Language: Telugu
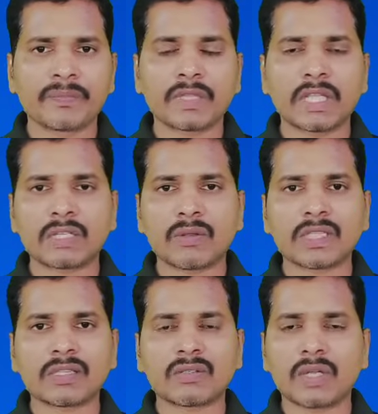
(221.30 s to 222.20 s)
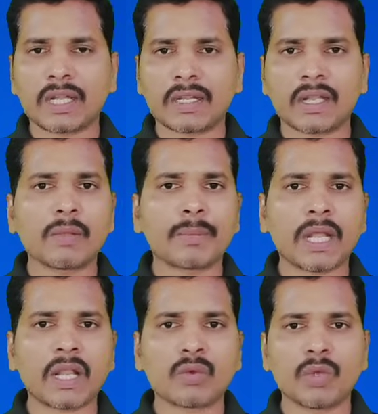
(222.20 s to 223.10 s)
దాని తర్వాత అతను అక్కడికక్కడే
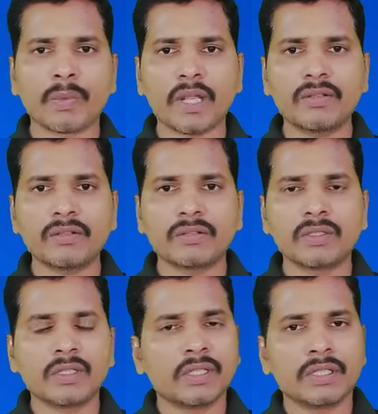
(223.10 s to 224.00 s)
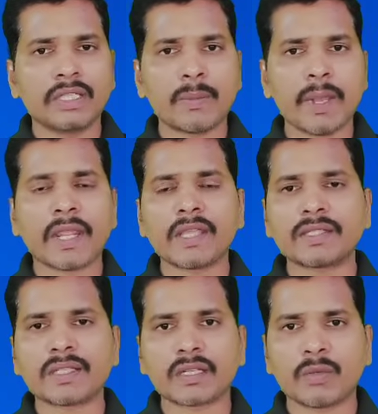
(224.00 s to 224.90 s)
ప్రాణాలు కోల్పోయాడు దీనిపైన కేసు
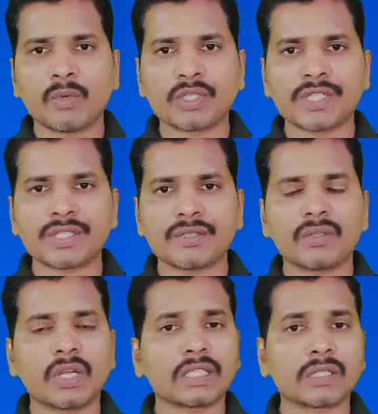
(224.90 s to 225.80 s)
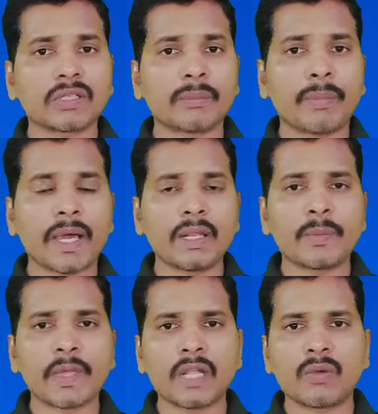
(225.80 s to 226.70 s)
అయితే నమోదు చేశారు ఆ తర్వాత
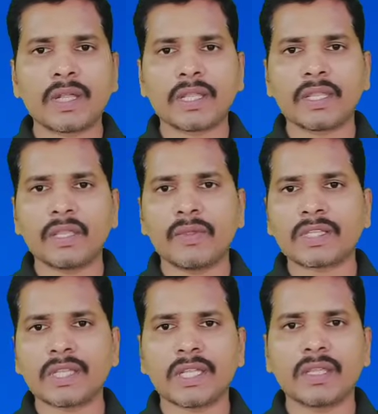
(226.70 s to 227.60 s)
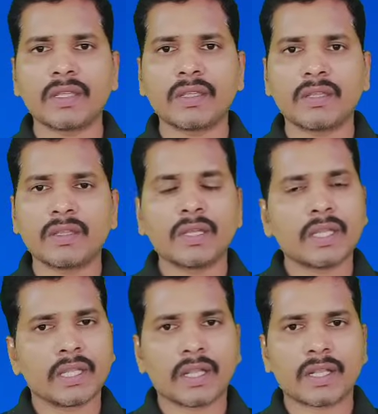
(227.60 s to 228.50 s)
పారిపోయినటువంటి ఈ వ్యక్తిని
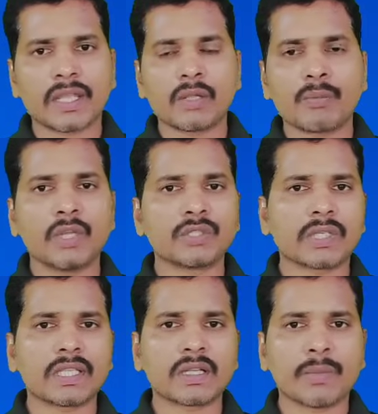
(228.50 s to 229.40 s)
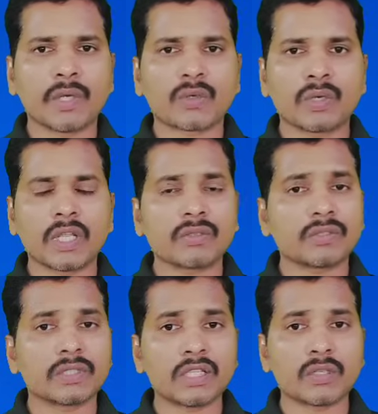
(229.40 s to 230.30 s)
ఎట్టకేలకు పోలీసు వాళ్ళు అతనికి పట్టుకున్నారు
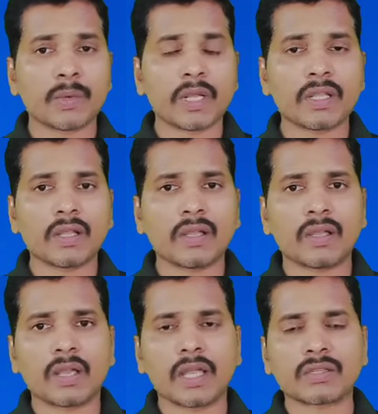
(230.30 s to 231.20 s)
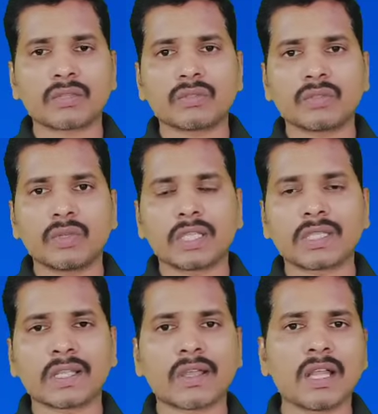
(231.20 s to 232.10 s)
దాంతోపాటుగా అతను
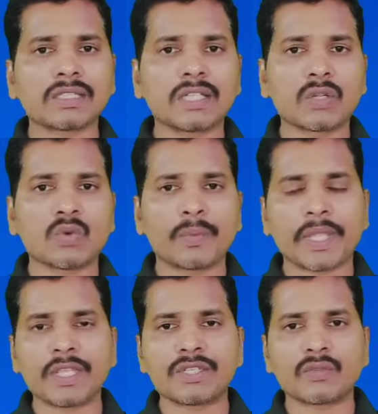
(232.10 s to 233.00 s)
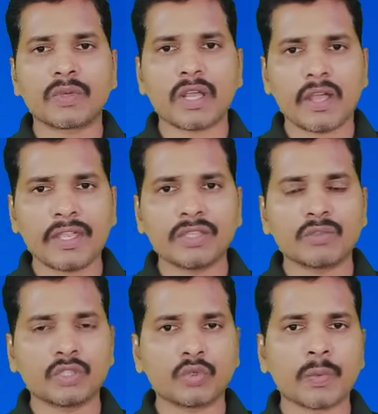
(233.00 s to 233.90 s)
అతన్ని కాల్చడానికి ఉపయోగించేటువంటి
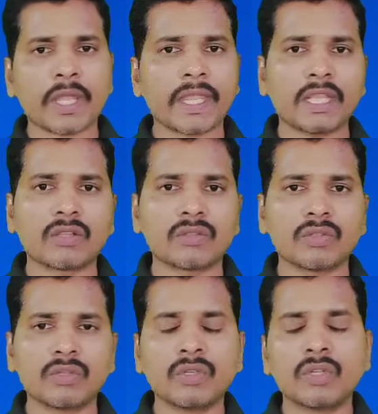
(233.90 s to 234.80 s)
ఆయుధం ఈ తుపాకీ ఏదైతే ఉందో